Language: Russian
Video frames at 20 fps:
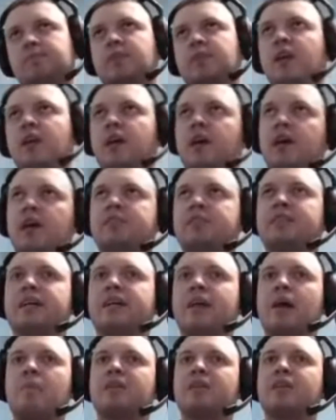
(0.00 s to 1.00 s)
Если
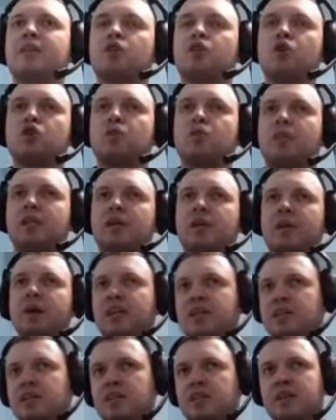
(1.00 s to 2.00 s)
грамотно дозу подобрать
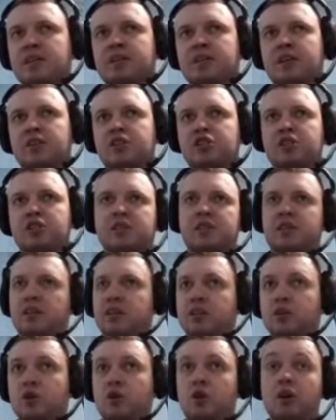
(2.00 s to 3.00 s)
кислоты этой чистотела,
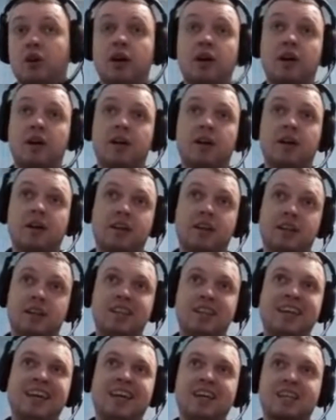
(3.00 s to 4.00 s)
то
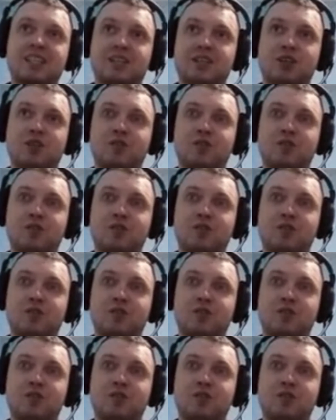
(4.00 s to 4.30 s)
никаких следов.